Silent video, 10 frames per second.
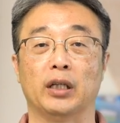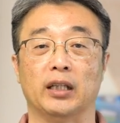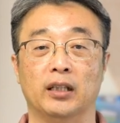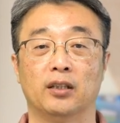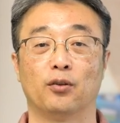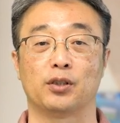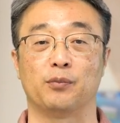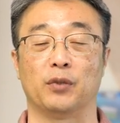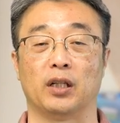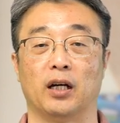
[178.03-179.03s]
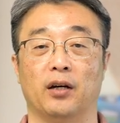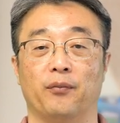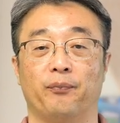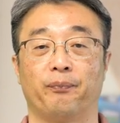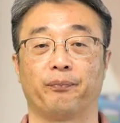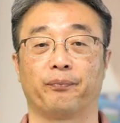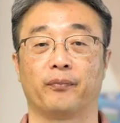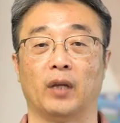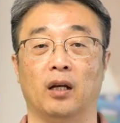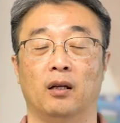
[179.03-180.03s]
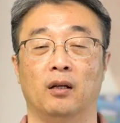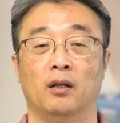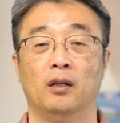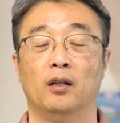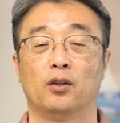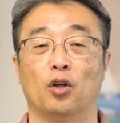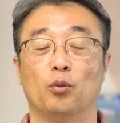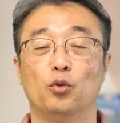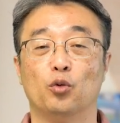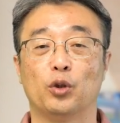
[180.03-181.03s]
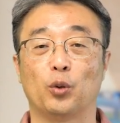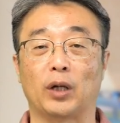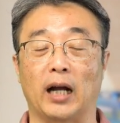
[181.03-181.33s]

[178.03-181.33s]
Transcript: 있는 것입니다. 여러분 우리도